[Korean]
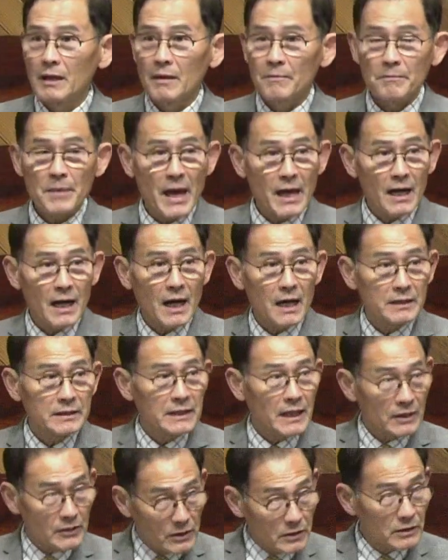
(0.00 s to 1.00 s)
배가
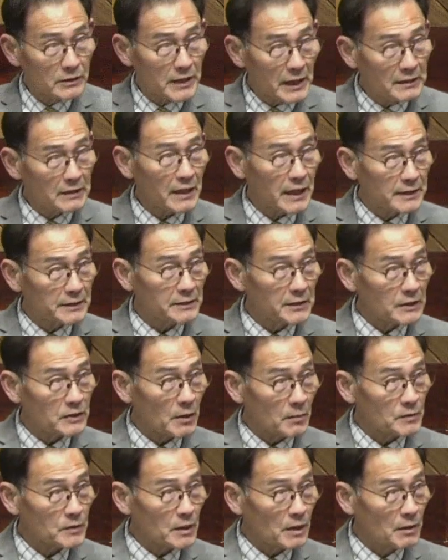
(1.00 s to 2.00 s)
그냥 흘러 내려가는 거
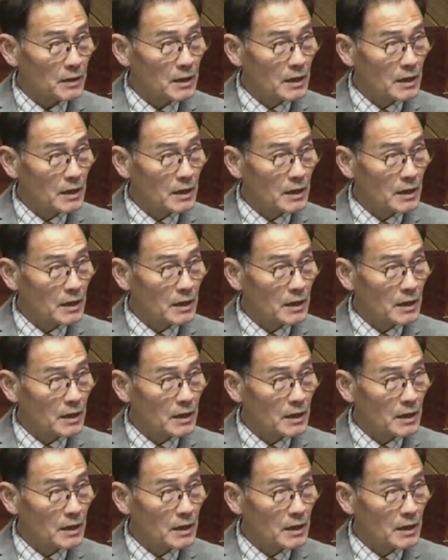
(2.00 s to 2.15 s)
점점.